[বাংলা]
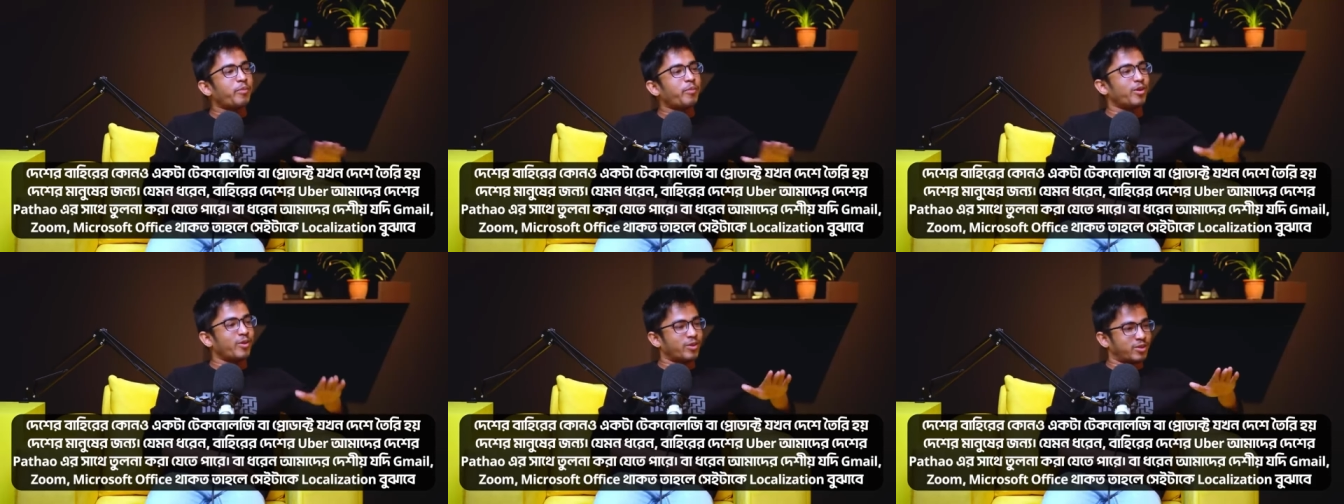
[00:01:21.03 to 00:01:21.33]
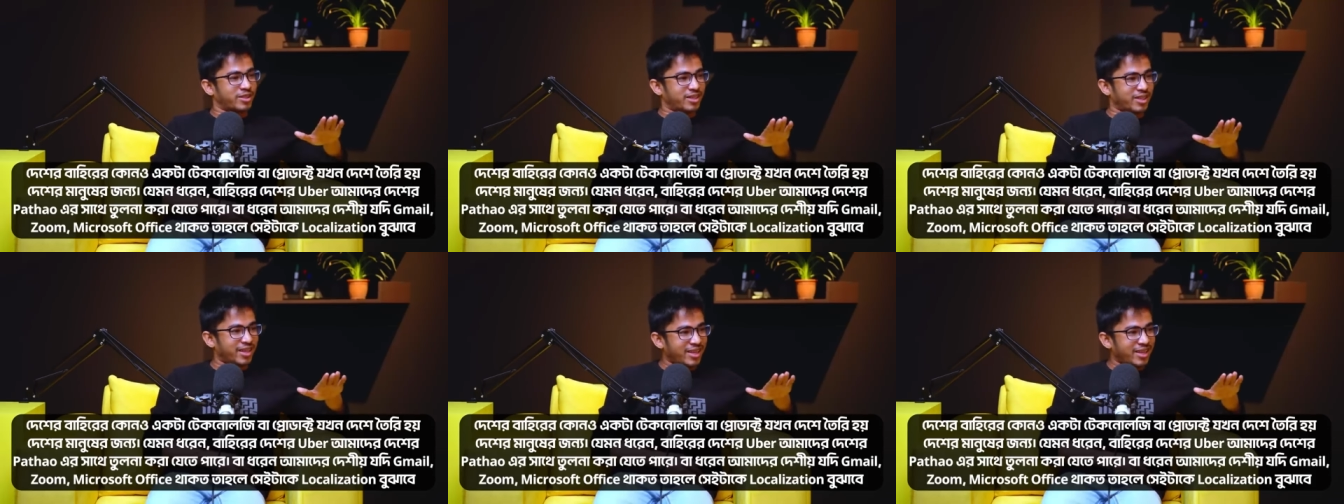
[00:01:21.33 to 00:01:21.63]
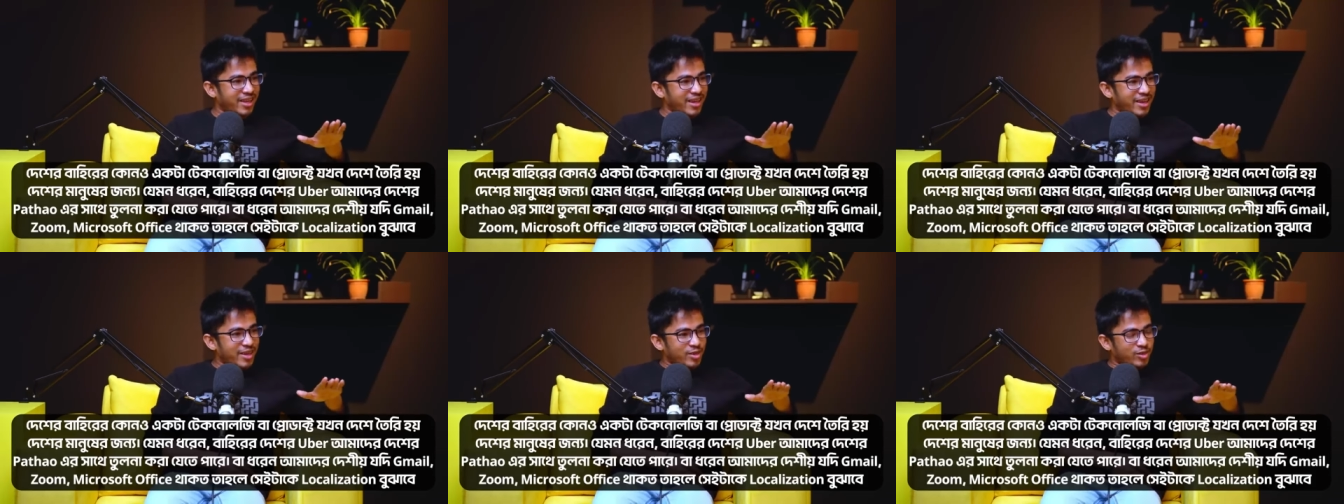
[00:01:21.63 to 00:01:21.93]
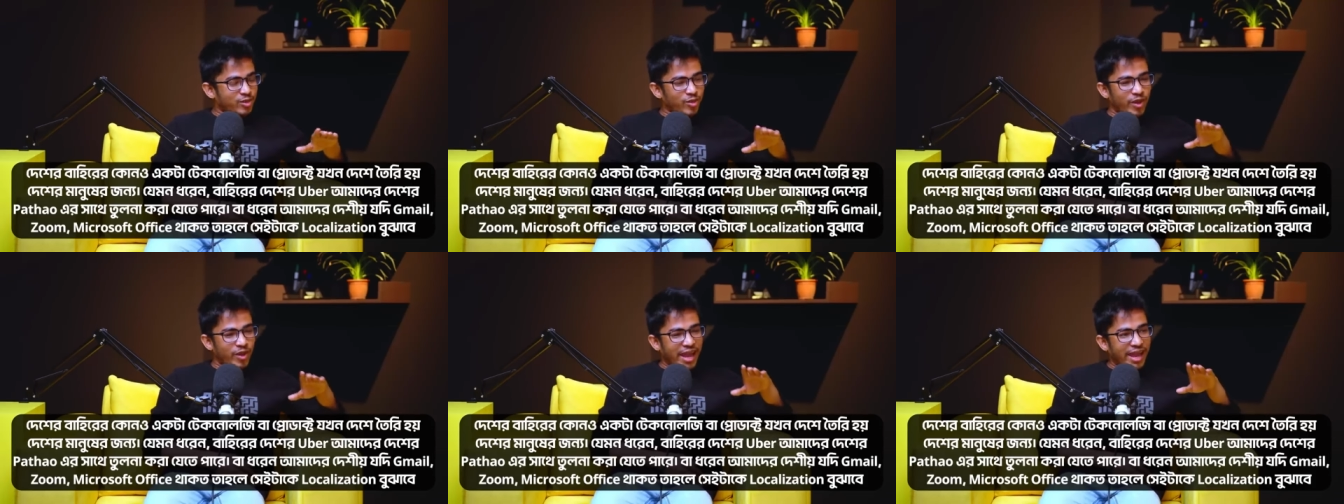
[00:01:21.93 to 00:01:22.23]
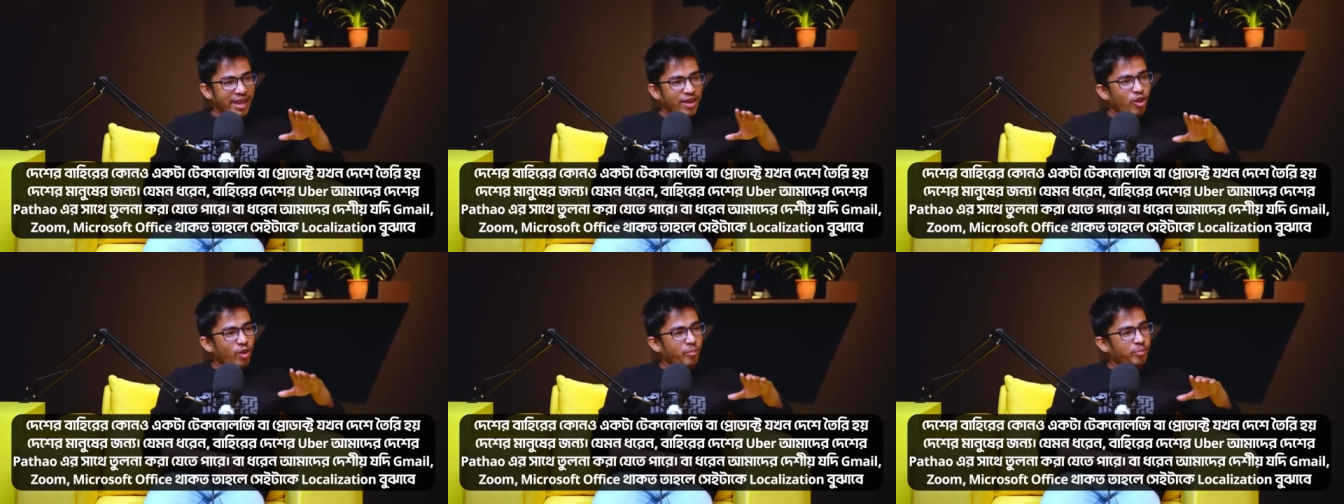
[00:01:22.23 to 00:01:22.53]
কপি করছি সো
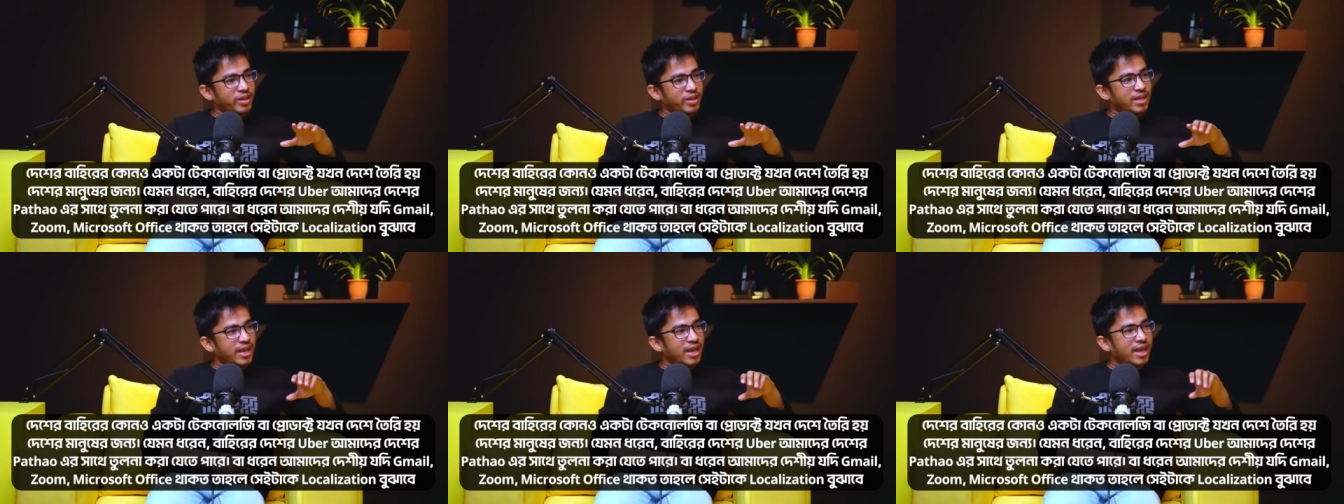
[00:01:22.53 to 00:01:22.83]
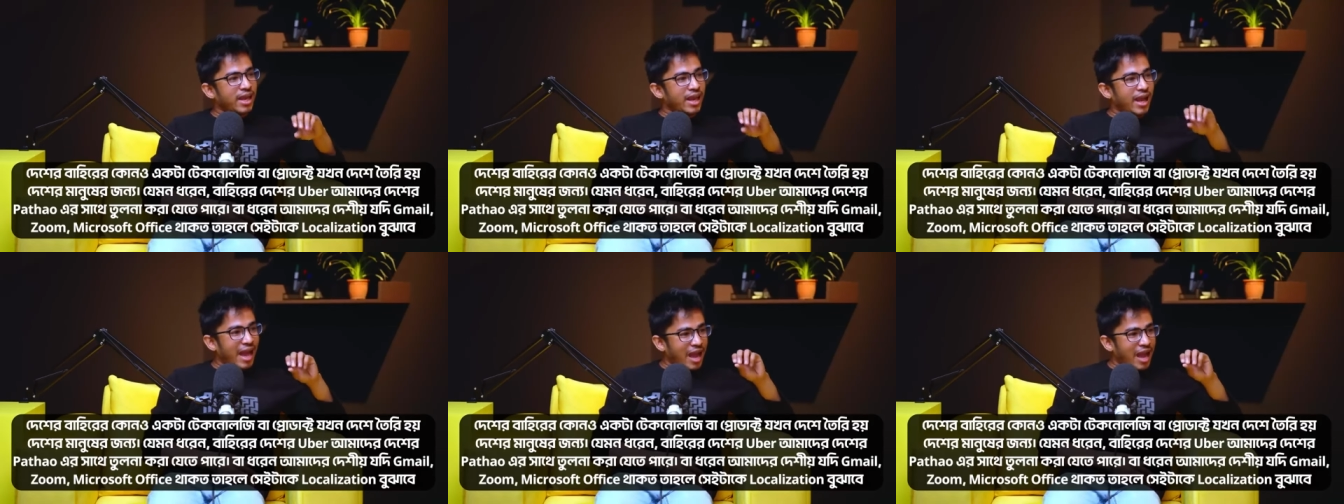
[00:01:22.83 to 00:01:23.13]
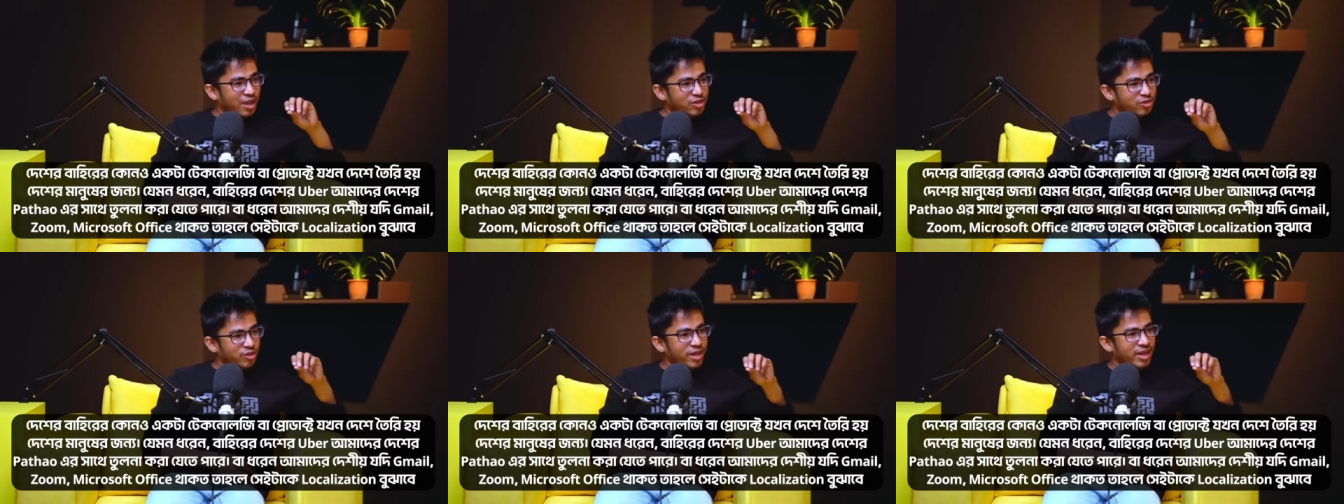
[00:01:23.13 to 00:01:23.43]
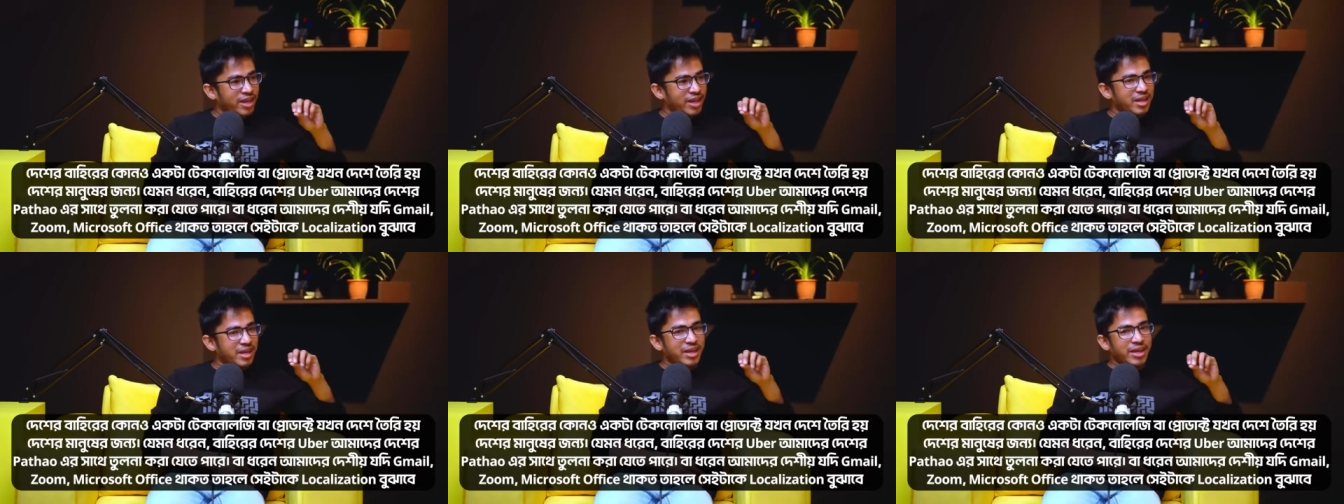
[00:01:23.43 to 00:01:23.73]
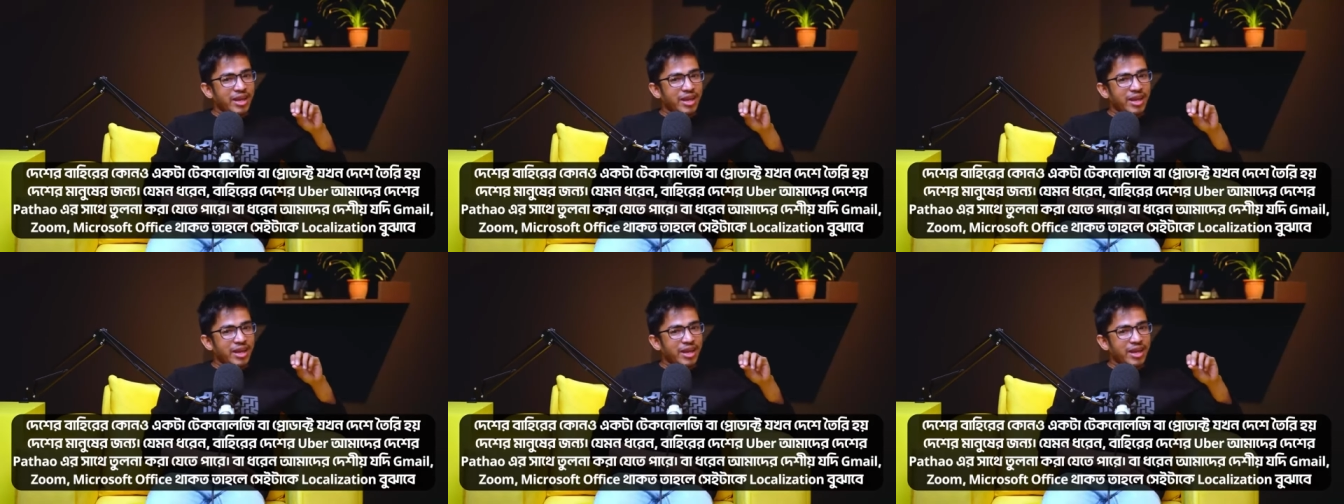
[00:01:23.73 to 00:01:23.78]
এই কপিটা আসলে